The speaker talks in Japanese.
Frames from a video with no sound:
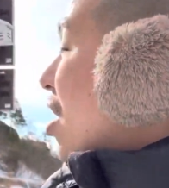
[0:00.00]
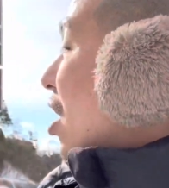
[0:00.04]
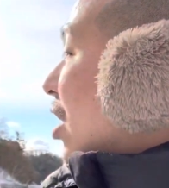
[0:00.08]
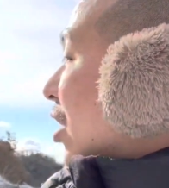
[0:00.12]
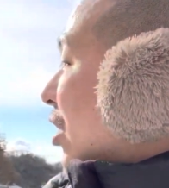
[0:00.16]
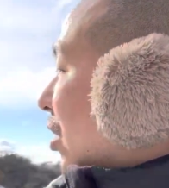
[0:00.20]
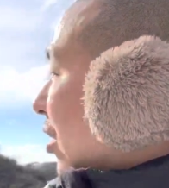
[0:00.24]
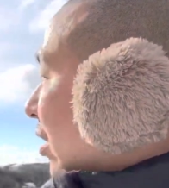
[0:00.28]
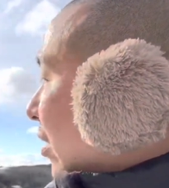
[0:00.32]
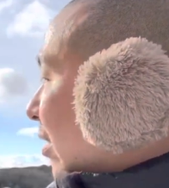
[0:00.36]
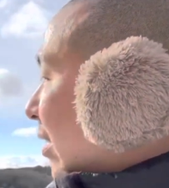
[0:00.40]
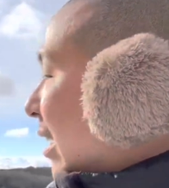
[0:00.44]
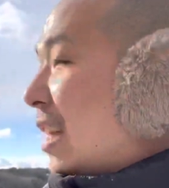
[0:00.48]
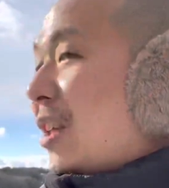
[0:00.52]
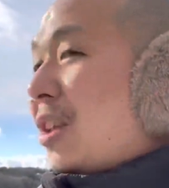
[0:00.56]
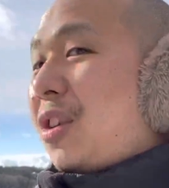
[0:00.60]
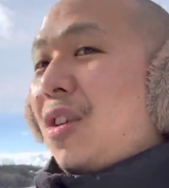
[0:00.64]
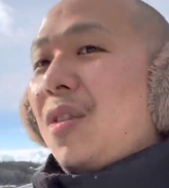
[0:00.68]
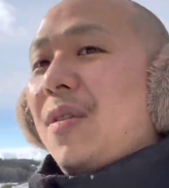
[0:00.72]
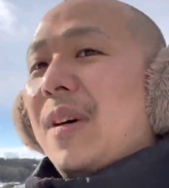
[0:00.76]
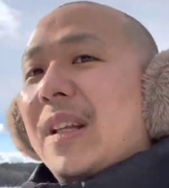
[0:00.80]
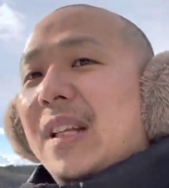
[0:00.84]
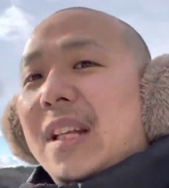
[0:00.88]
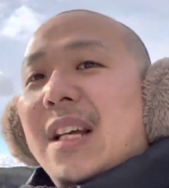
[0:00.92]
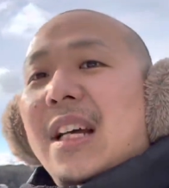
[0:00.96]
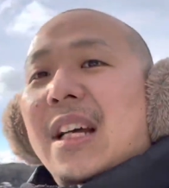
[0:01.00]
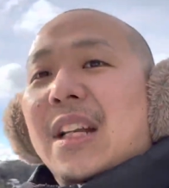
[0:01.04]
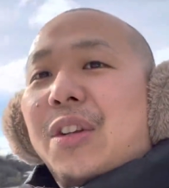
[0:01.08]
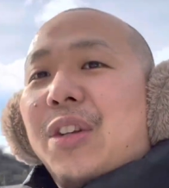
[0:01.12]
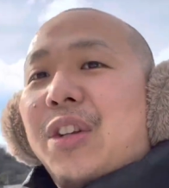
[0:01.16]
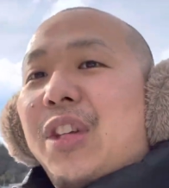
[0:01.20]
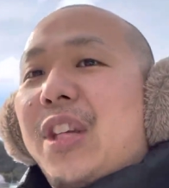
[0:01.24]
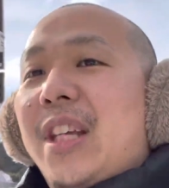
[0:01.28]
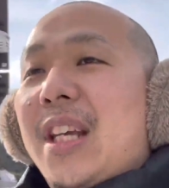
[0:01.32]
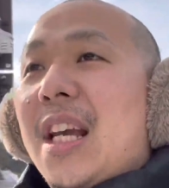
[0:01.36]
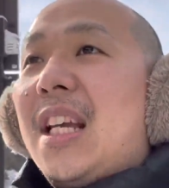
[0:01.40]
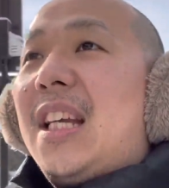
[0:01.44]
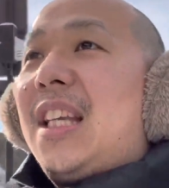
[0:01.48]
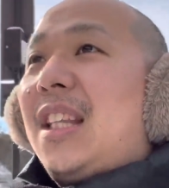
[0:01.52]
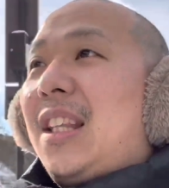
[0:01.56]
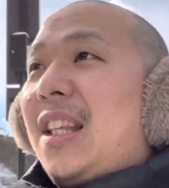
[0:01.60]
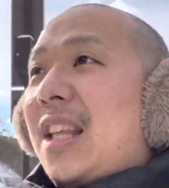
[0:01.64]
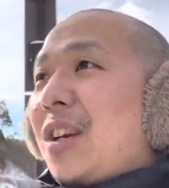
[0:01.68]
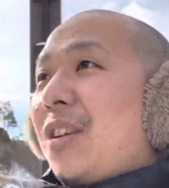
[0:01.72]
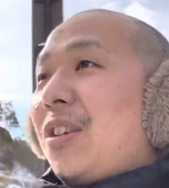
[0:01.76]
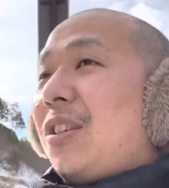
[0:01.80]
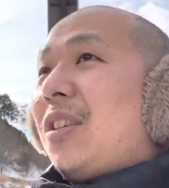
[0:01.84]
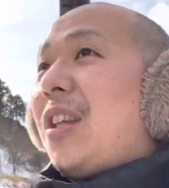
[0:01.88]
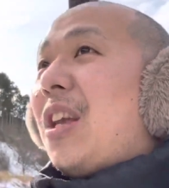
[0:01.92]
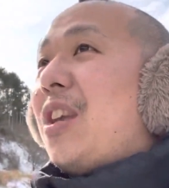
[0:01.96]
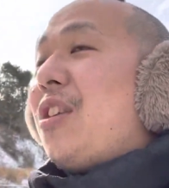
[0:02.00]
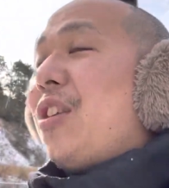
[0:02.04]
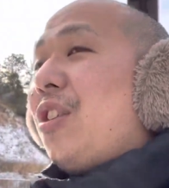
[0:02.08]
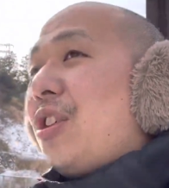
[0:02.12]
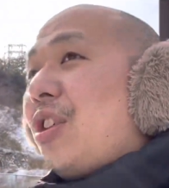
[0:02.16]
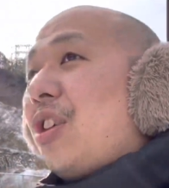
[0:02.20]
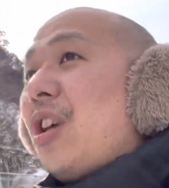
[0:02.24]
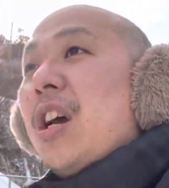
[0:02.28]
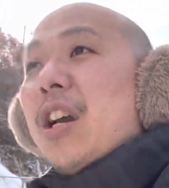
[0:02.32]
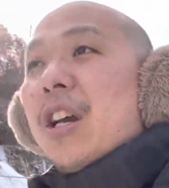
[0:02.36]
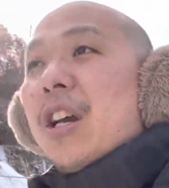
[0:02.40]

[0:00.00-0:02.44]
それぐらい今日はね、あの、冷え切ってるっていう